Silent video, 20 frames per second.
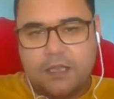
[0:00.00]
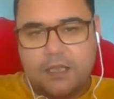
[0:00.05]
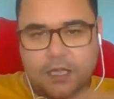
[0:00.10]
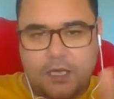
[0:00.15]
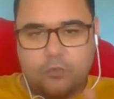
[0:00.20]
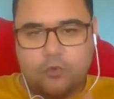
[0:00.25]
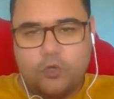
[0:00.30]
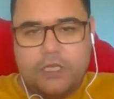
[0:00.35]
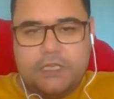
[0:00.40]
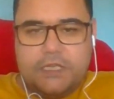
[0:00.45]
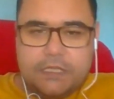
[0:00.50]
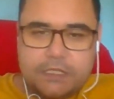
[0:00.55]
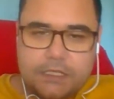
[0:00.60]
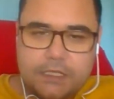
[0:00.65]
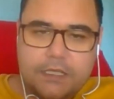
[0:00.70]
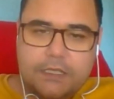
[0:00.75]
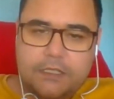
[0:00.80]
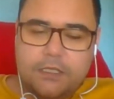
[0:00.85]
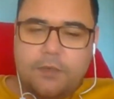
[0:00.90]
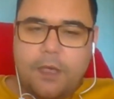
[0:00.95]
kabul edilir.
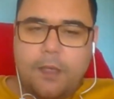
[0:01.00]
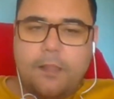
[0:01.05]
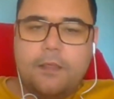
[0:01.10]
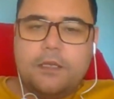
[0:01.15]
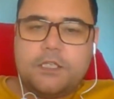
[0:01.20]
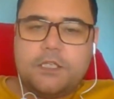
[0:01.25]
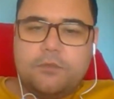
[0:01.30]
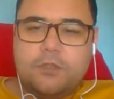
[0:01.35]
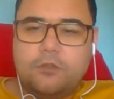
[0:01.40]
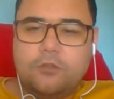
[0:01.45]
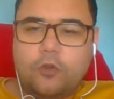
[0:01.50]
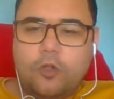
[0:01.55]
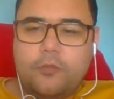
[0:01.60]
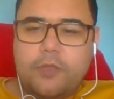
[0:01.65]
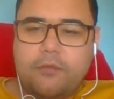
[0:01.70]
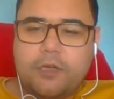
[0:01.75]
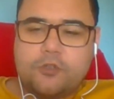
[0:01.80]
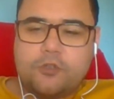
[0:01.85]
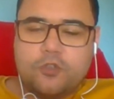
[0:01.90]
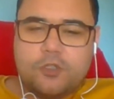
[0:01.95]
Değil mi? Şimdi ne
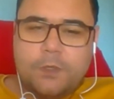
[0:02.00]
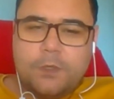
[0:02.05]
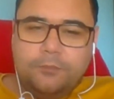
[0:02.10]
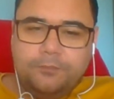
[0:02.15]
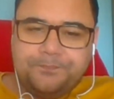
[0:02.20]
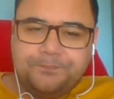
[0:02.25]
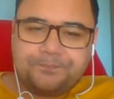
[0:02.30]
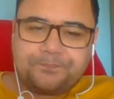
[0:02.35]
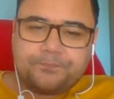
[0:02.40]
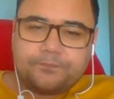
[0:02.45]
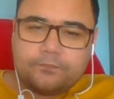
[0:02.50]
olmaya başlıyor o zaman?